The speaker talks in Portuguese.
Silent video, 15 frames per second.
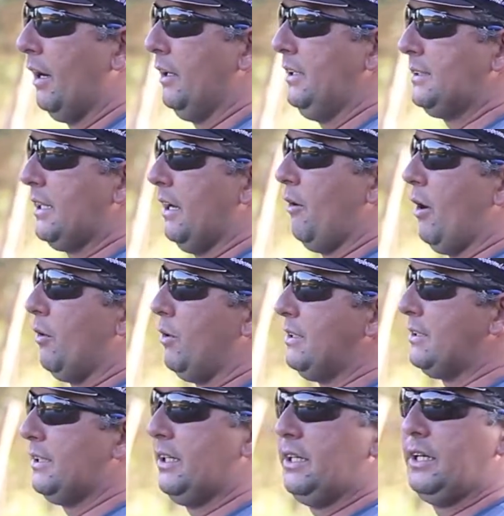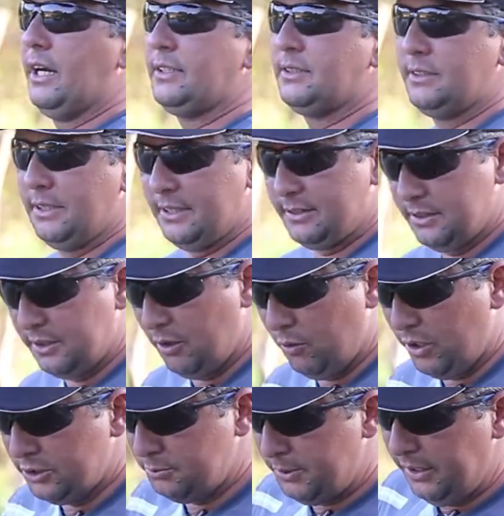isca é uma coisa que às vezes até eu
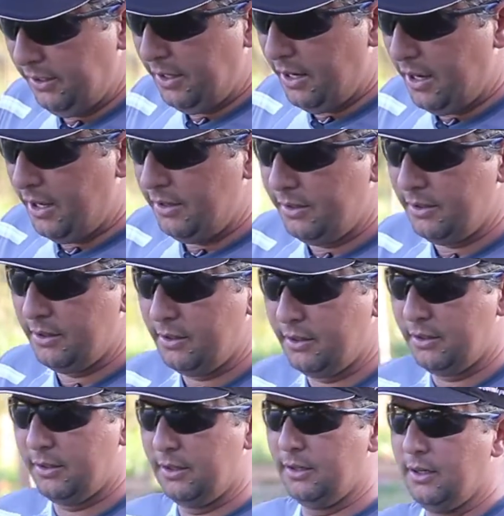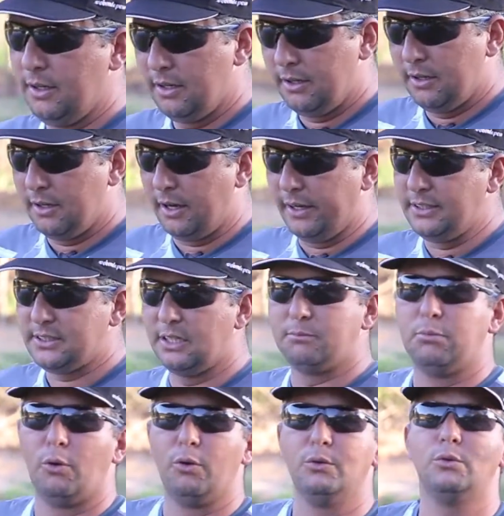gosto de brincar. A isca é
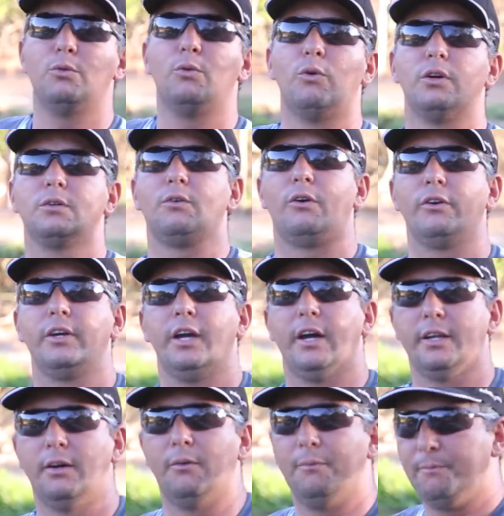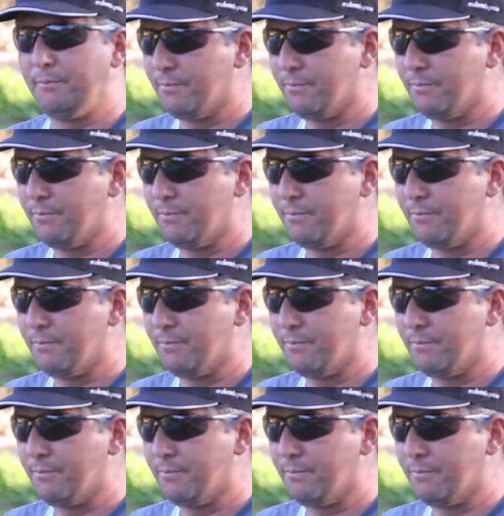boa eu não conto qual que é não.